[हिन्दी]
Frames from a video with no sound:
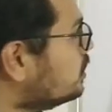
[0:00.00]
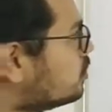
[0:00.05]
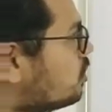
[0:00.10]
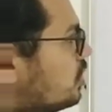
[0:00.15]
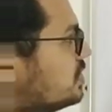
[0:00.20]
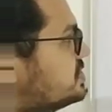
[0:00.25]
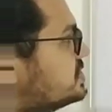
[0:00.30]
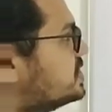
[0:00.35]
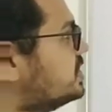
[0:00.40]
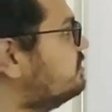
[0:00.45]

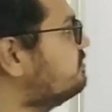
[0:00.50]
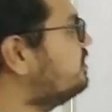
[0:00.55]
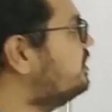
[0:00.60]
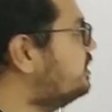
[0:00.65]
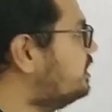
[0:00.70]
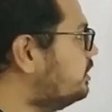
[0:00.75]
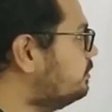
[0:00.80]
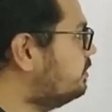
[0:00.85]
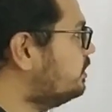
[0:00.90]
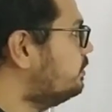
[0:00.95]
कॉस्ट कर्व की
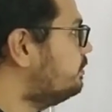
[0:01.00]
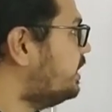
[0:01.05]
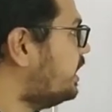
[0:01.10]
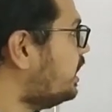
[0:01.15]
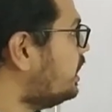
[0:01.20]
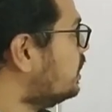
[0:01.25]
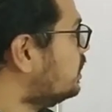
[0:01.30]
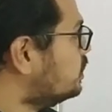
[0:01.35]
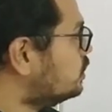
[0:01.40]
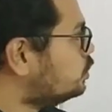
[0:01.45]
टेबल
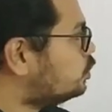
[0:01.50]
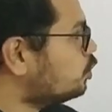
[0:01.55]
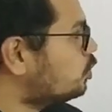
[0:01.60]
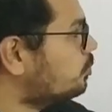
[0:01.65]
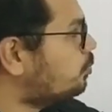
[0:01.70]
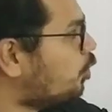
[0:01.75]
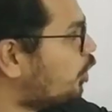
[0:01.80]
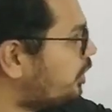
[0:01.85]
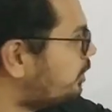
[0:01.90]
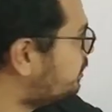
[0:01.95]
में दो
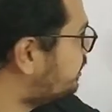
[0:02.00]
पॉइंट